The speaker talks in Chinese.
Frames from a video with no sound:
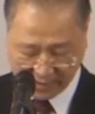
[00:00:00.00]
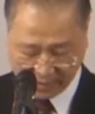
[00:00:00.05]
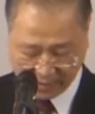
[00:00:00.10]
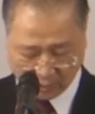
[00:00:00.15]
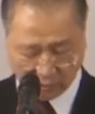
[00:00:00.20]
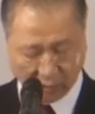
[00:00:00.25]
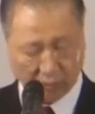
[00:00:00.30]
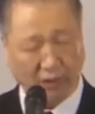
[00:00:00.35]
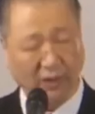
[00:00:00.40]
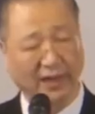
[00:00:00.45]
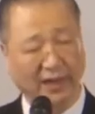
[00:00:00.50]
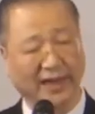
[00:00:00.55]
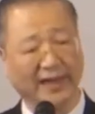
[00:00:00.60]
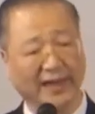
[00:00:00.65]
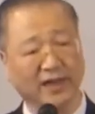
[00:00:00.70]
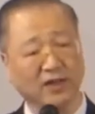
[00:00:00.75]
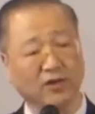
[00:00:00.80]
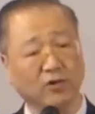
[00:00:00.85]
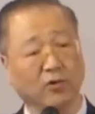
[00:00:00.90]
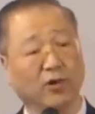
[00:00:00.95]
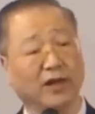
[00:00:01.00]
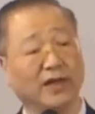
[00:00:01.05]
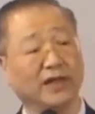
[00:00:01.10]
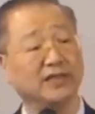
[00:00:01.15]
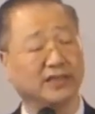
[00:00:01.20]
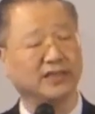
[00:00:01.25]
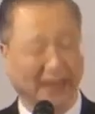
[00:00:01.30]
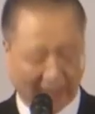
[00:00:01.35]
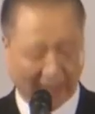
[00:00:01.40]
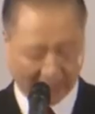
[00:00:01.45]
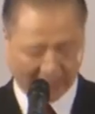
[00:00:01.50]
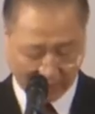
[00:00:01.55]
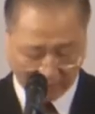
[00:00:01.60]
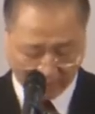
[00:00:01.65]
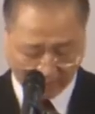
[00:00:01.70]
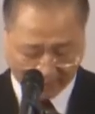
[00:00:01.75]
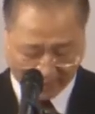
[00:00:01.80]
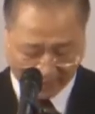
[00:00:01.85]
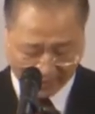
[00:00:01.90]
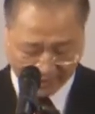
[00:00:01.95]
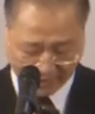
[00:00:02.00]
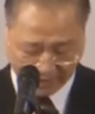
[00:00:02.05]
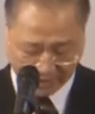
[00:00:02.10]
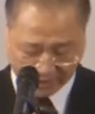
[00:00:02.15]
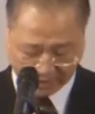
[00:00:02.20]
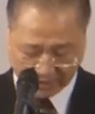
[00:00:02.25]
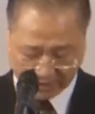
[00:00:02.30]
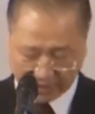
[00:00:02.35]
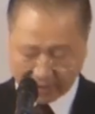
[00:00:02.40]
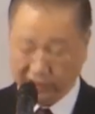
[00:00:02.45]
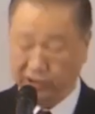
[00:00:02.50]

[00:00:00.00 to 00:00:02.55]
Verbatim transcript: 如果灵魂想要干净，